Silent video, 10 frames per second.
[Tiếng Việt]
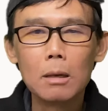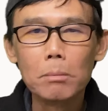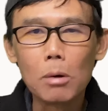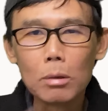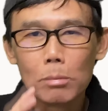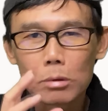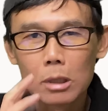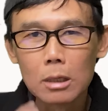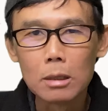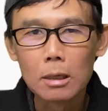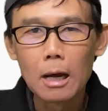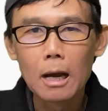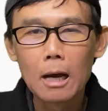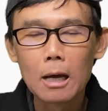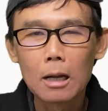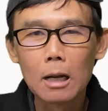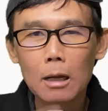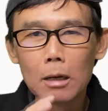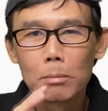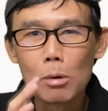mỗi một từ ra là
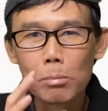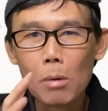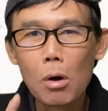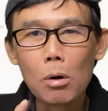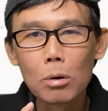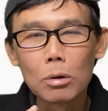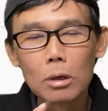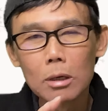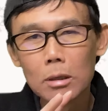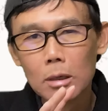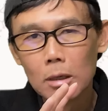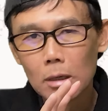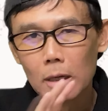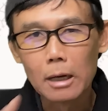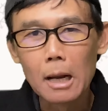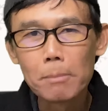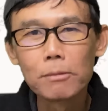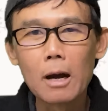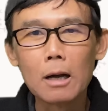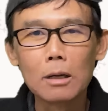nó một bộ của nó là năm
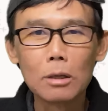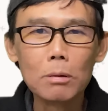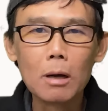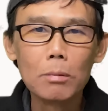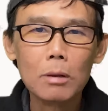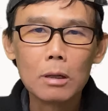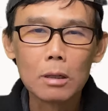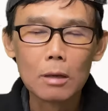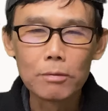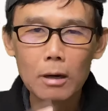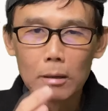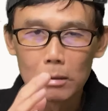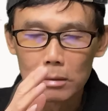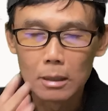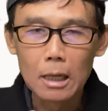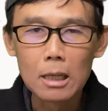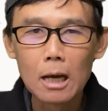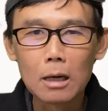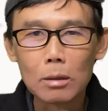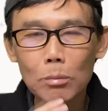phần đúng không nó phần đánh
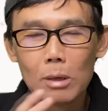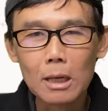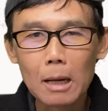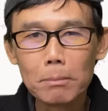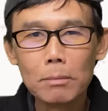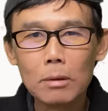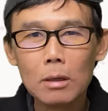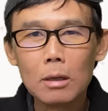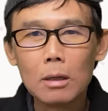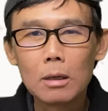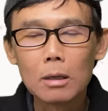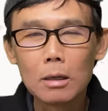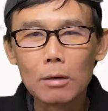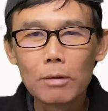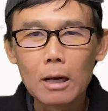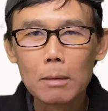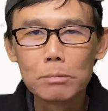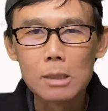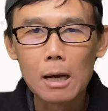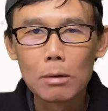dần nguyên âm phát
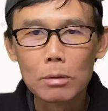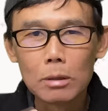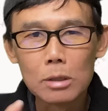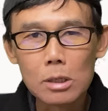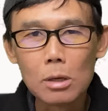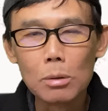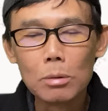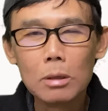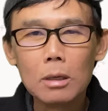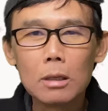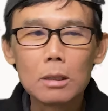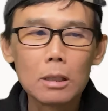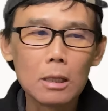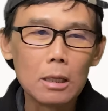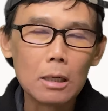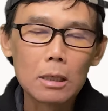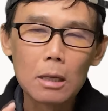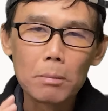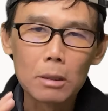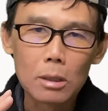âm sao rồi ví dụ thì đến
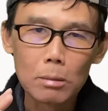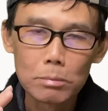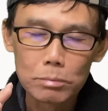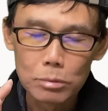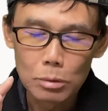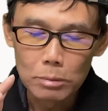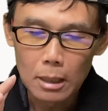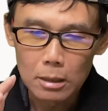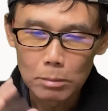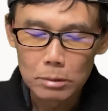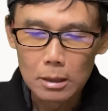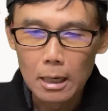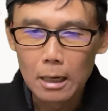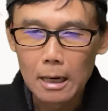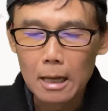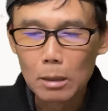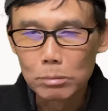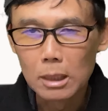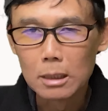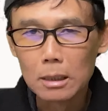khi mà trong chúng ta trong tương lai ra động
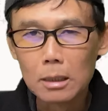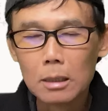từ đó,